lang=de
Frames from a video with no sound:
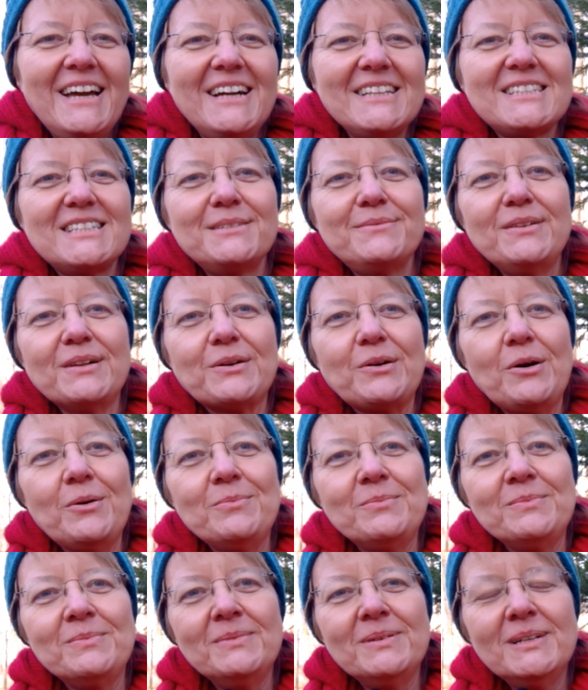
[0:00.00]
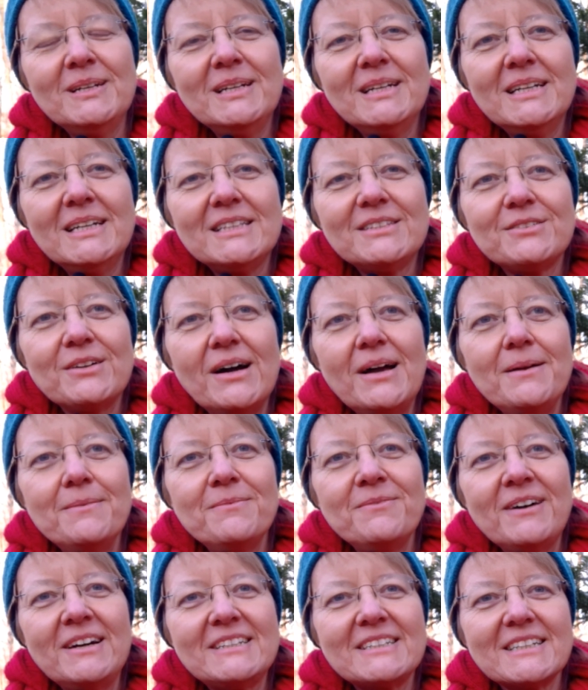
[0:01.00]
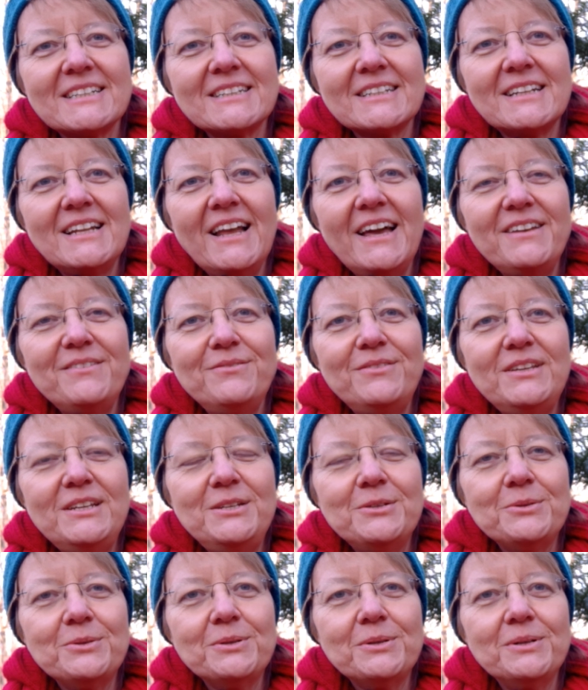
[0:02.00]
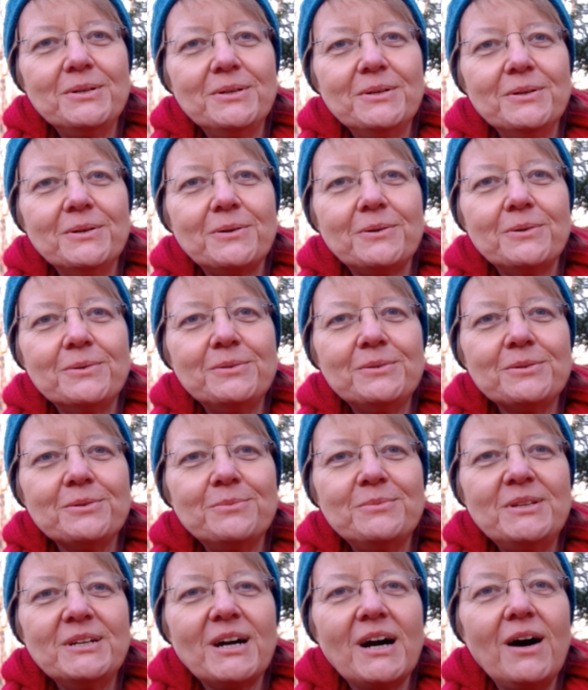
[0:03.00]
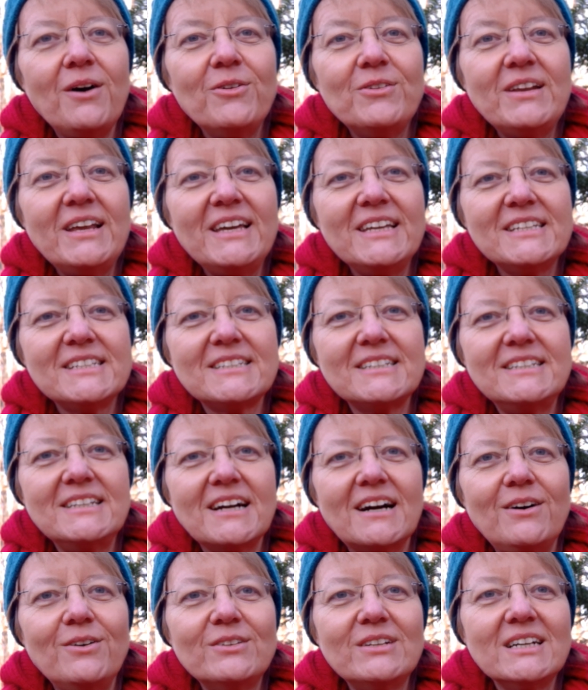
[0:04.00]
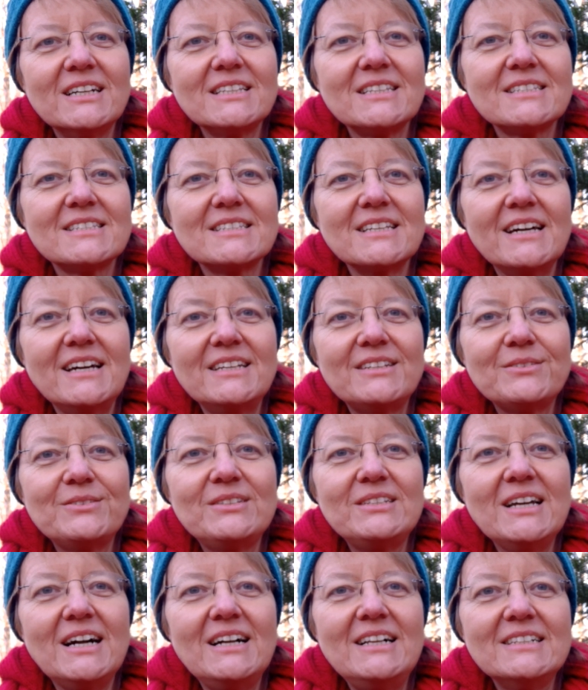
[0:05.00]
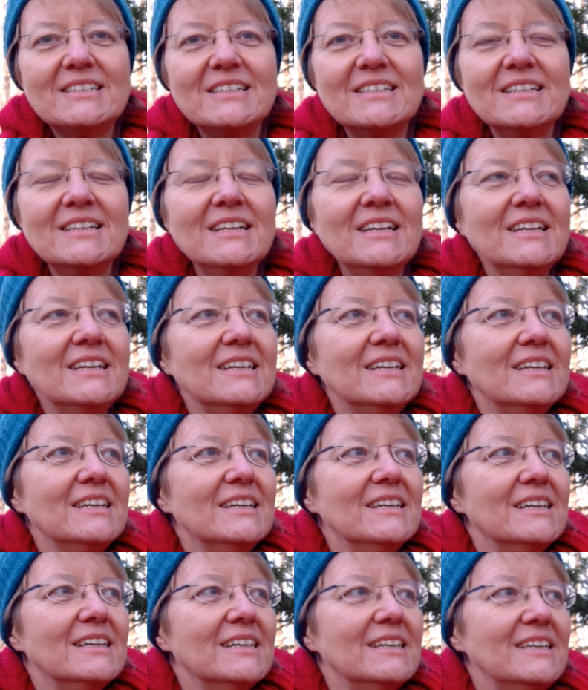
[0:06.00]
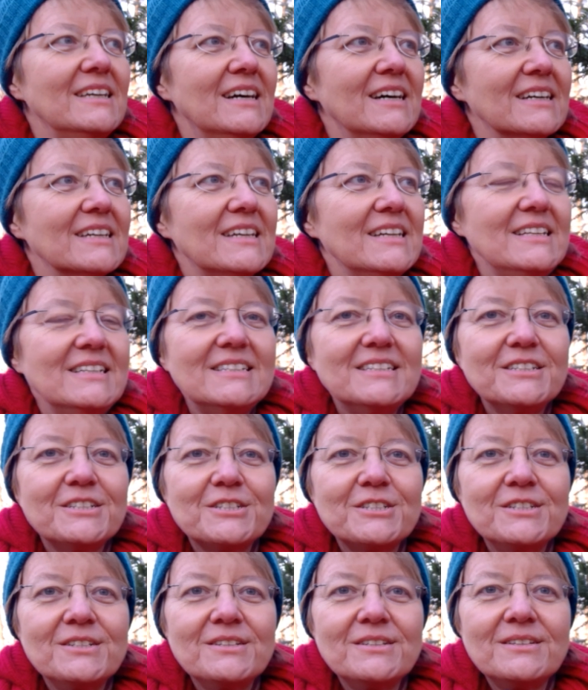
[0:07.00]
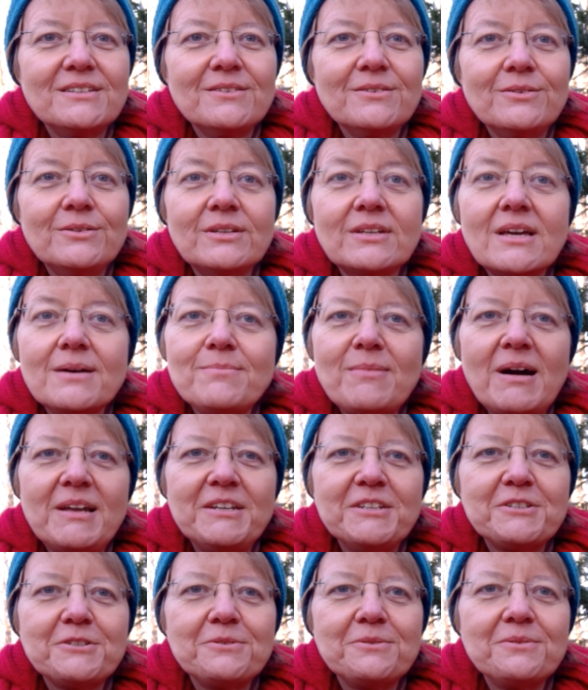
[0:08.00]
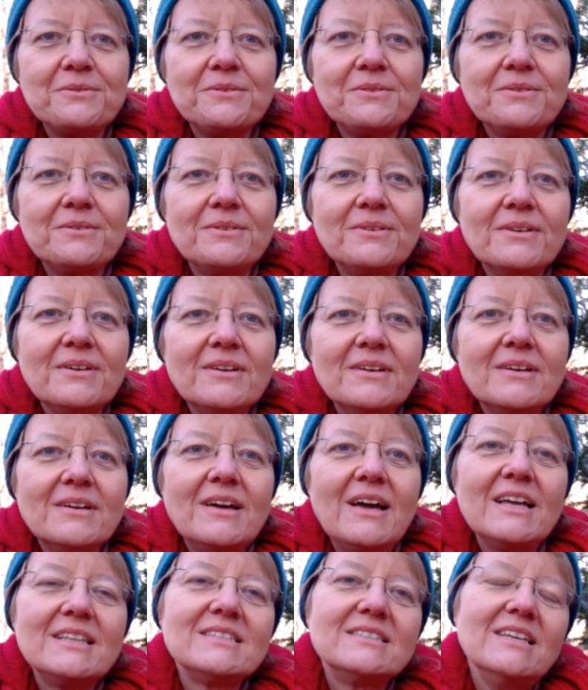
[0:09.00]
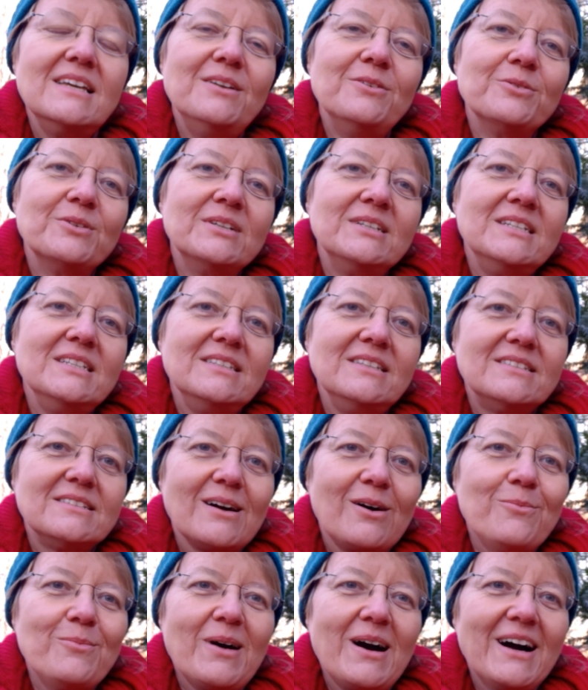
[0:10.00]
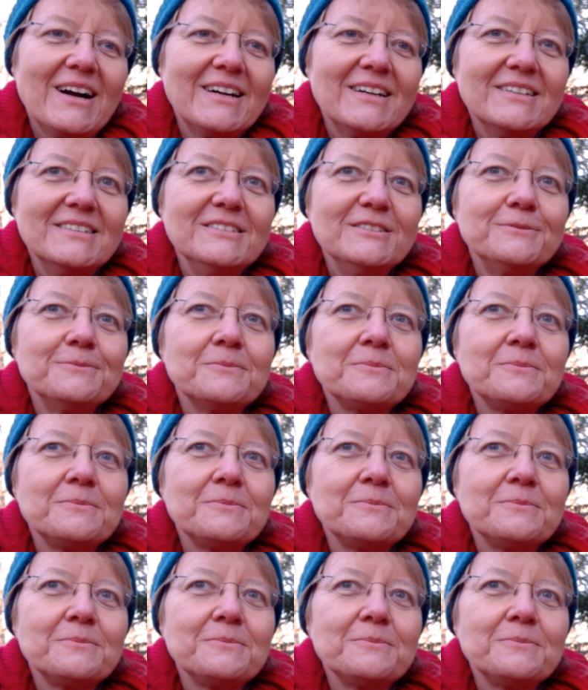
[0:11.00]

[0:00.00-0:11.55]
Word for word: herzlich willkommen zu einem weiteren kleinen Video rund um die Rauhnächte, die Rauhnachtszeit und die alten ja, keltischen und germanischen Erzählungen, die sich darum ranken.